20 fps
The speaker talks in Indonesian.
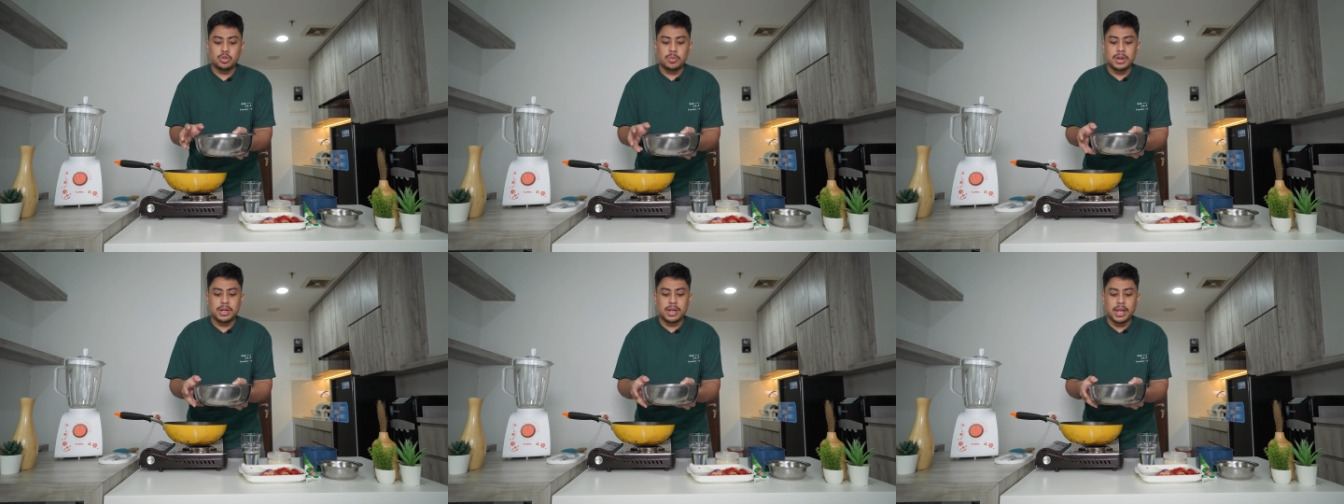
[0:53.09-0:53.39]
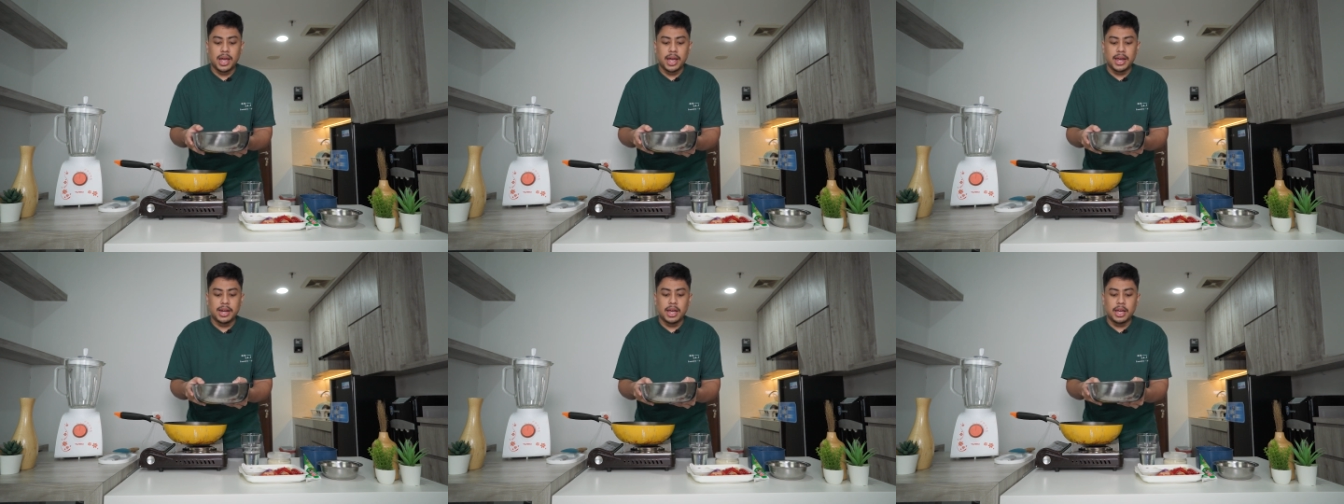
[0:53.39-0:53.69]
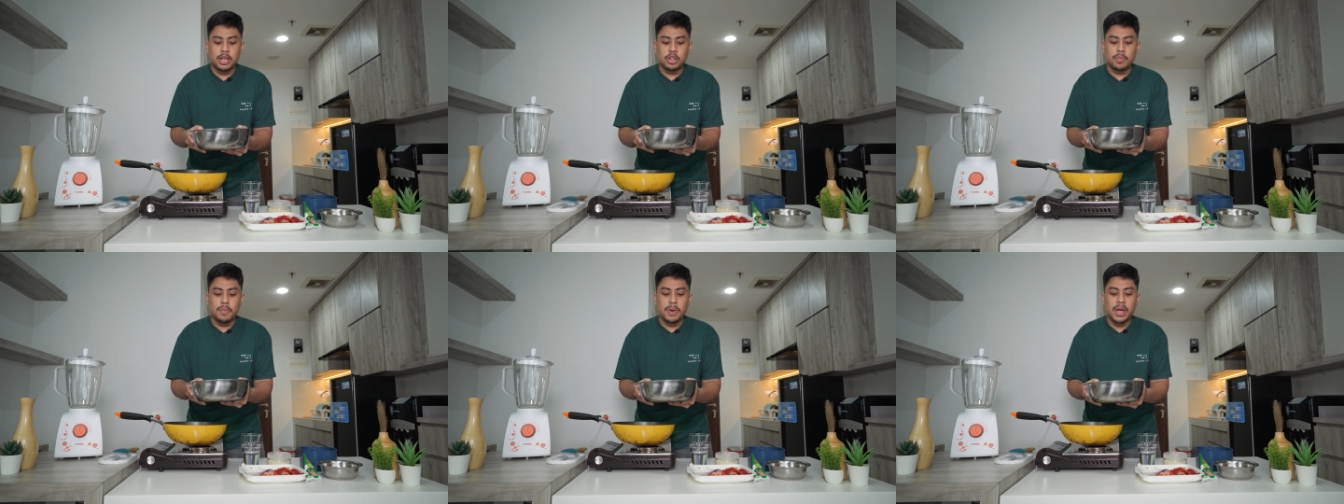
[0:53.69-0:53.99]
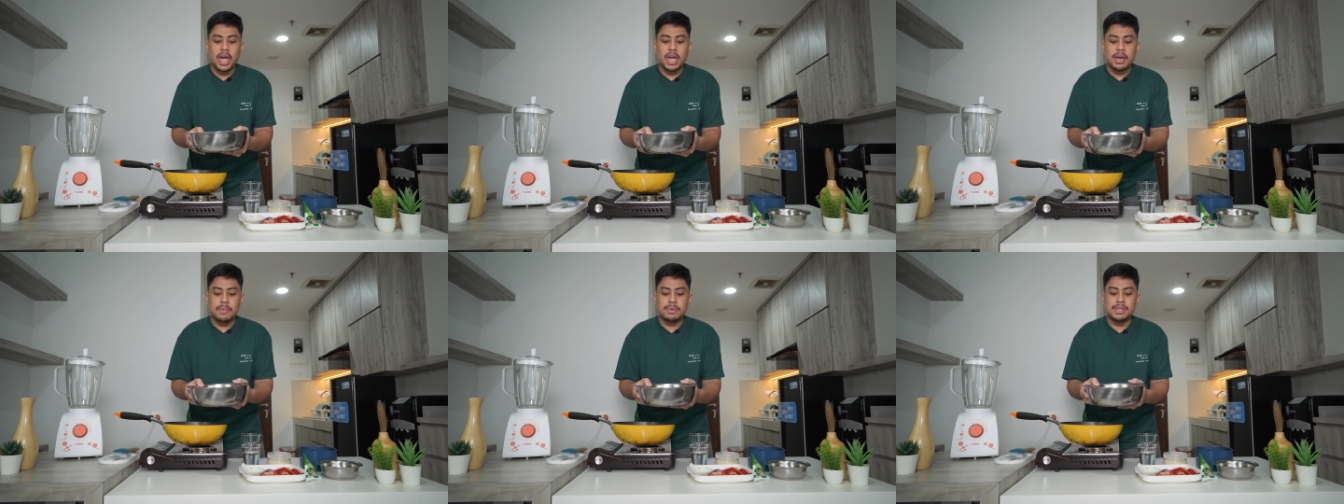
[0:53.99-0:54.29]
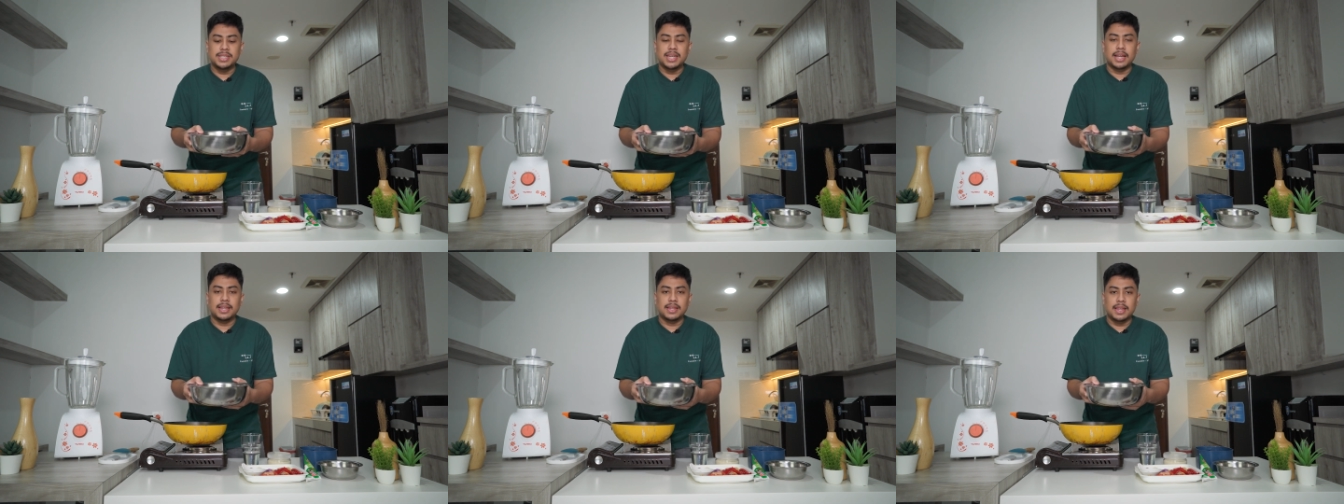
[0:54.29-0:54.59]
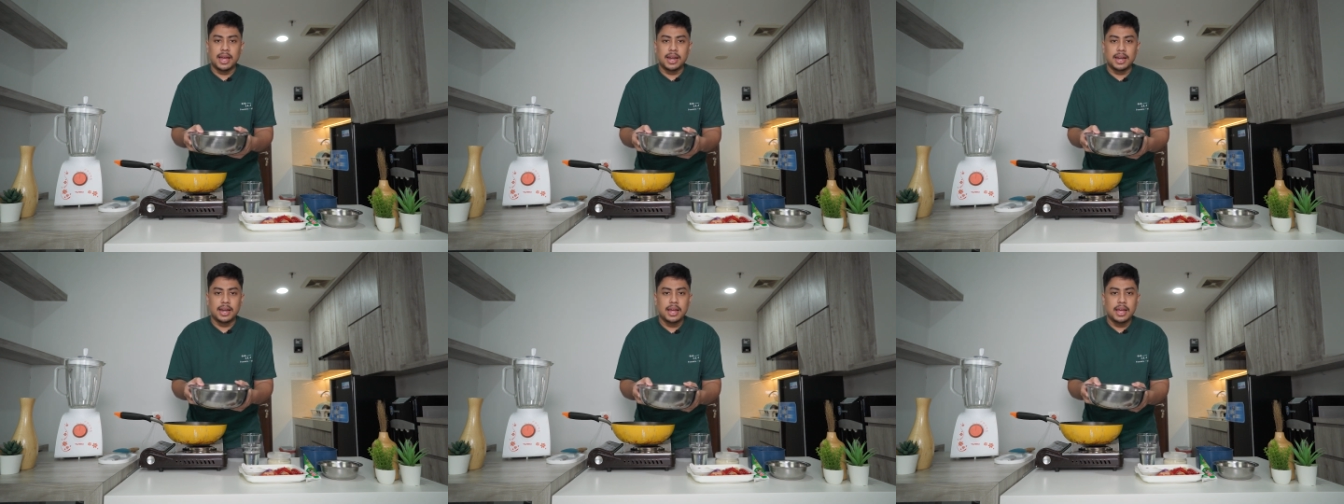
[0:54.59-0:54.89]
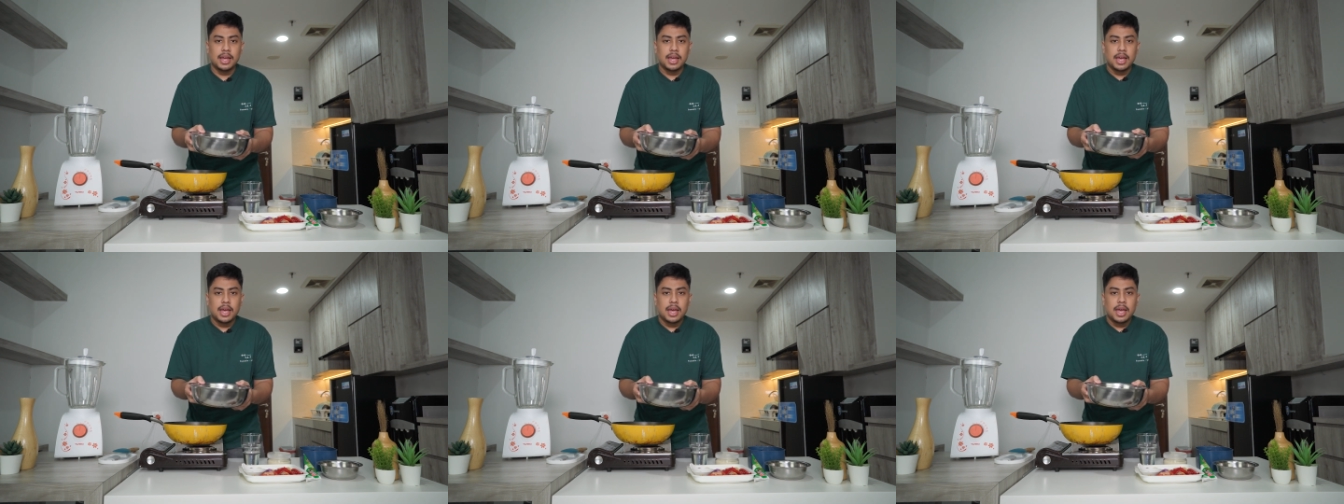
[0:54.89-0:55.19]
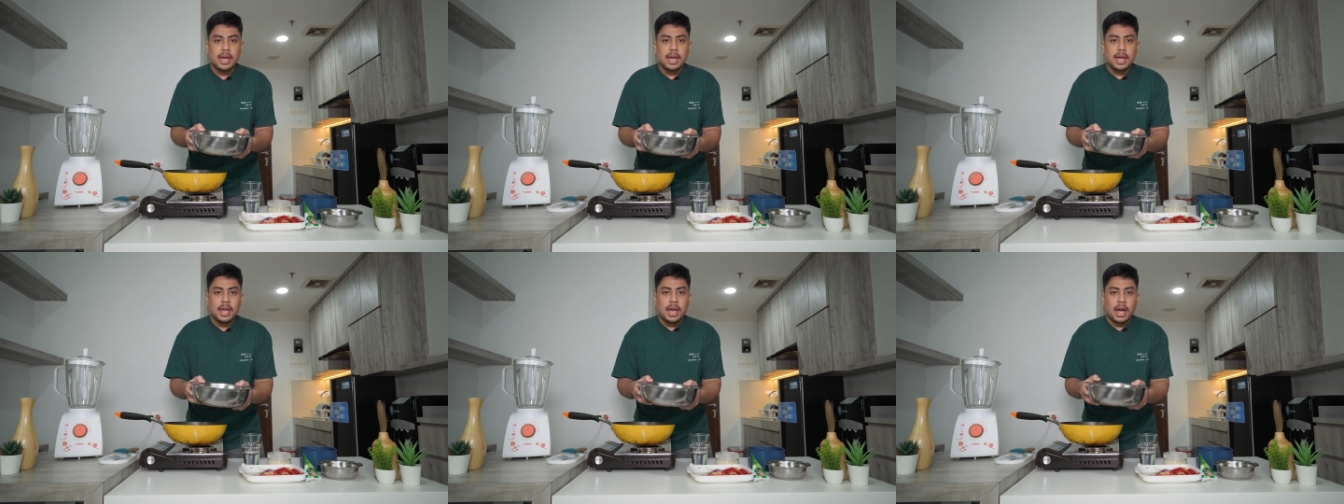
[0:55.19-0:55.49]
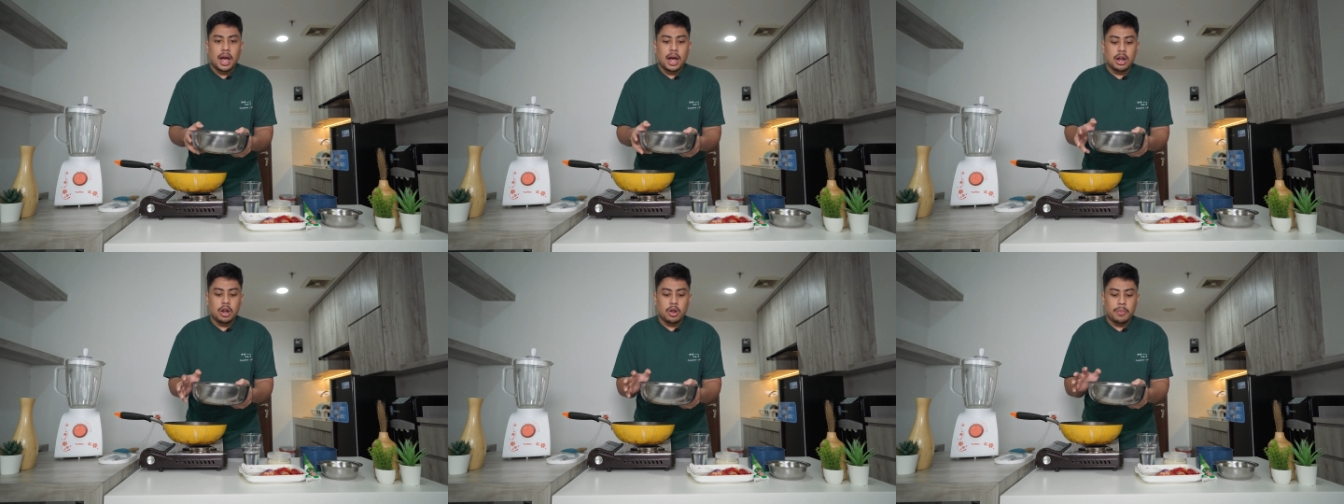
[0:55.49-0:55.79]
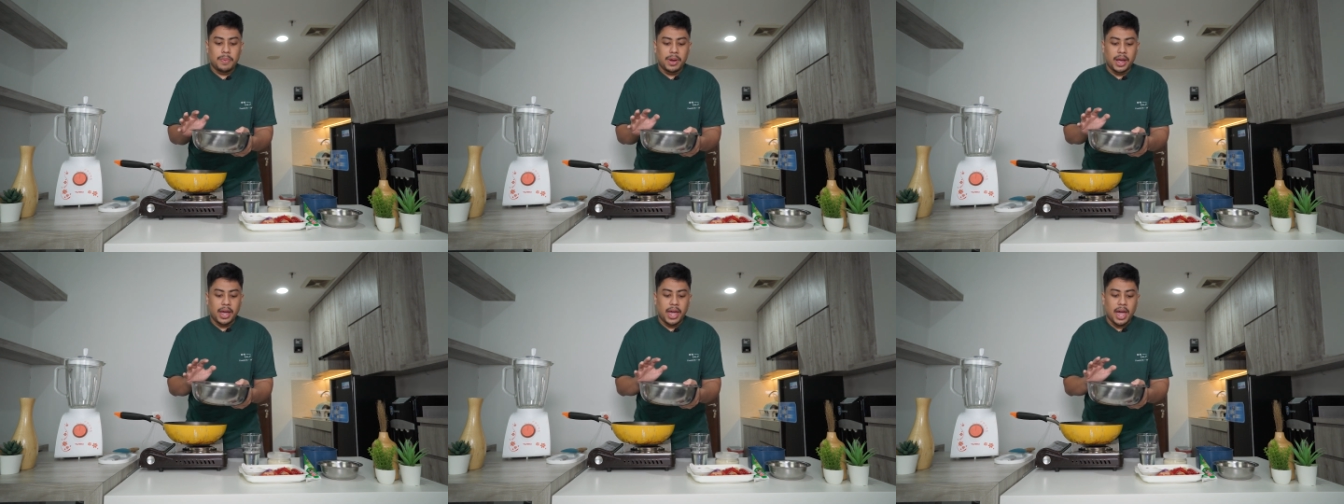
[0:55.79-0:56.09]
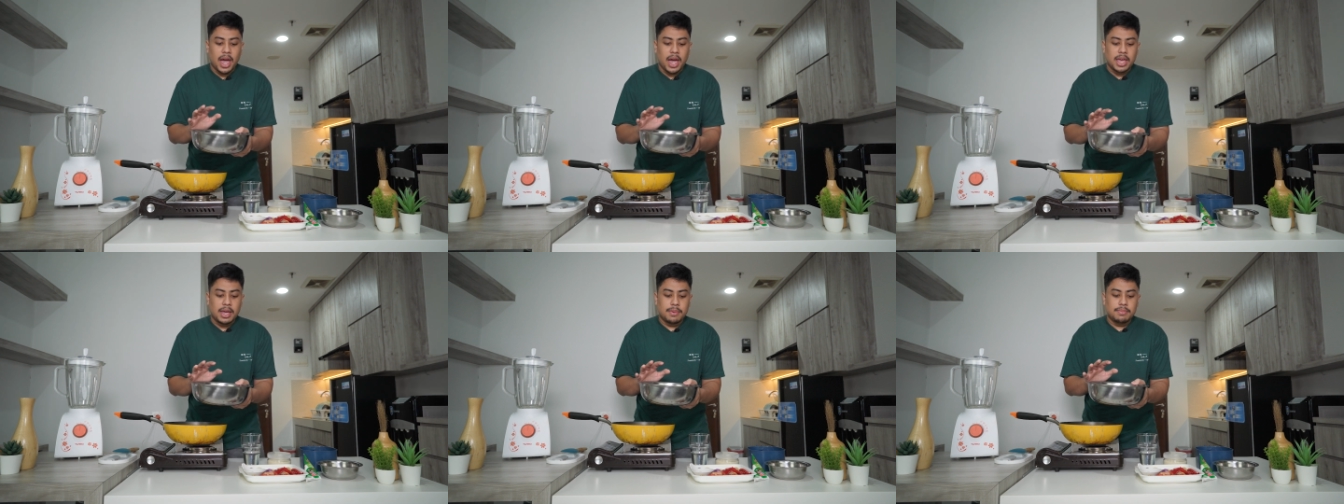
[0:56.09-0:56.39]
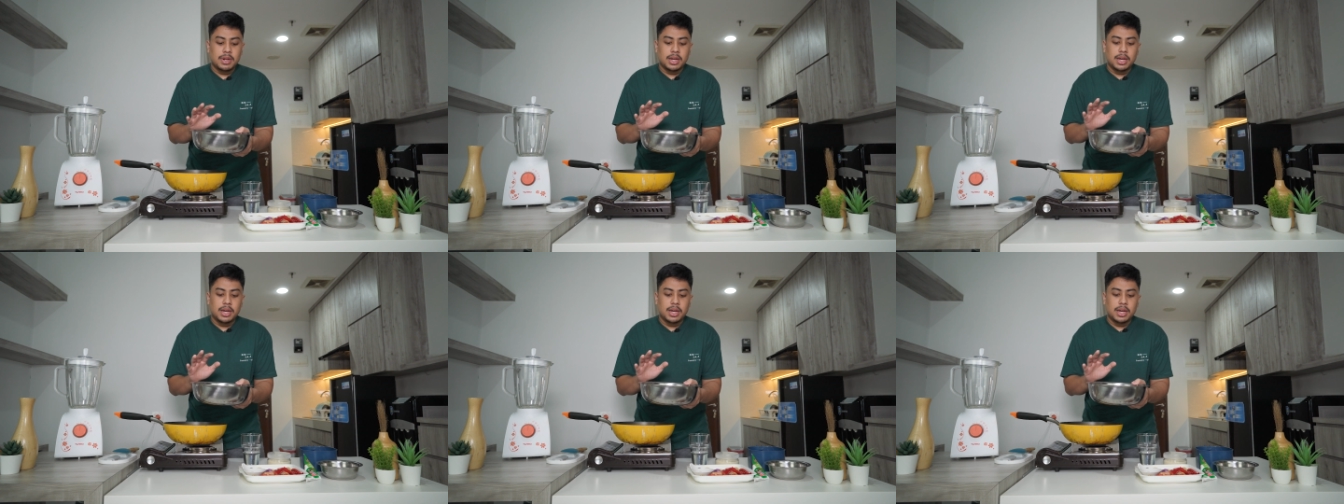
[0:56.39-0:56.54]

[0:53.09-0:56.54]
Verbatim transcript: Cuman yang enak itu pakai ayam pejantan. Kalau pakai ayam